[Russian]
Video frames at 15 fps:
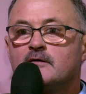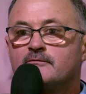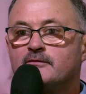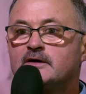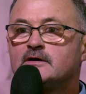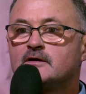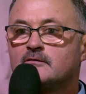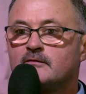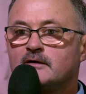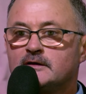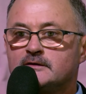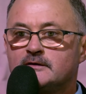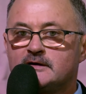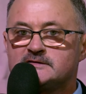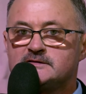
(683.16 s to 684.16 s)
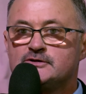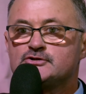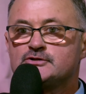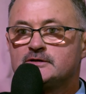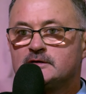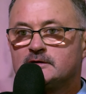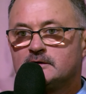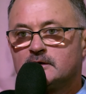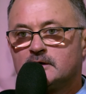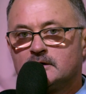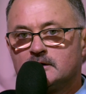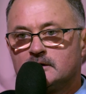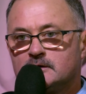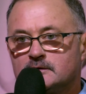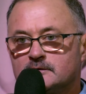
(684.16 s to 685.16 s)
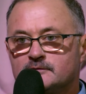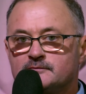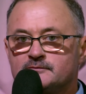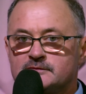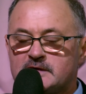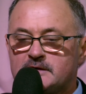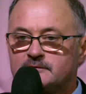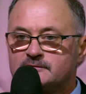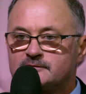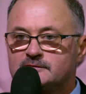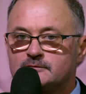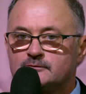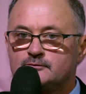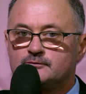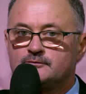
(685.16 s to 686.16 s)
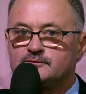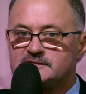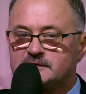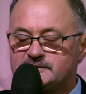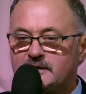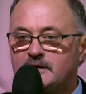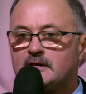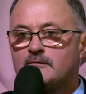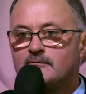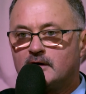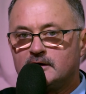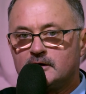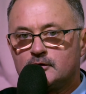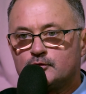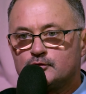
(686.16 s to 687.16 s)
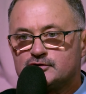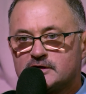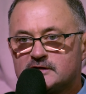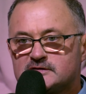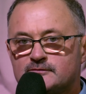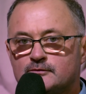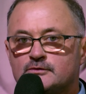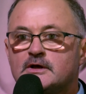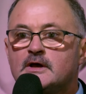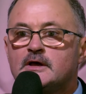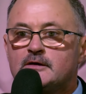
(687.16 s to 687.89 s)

выигрывает различные э, на, в соревнованиях участвует.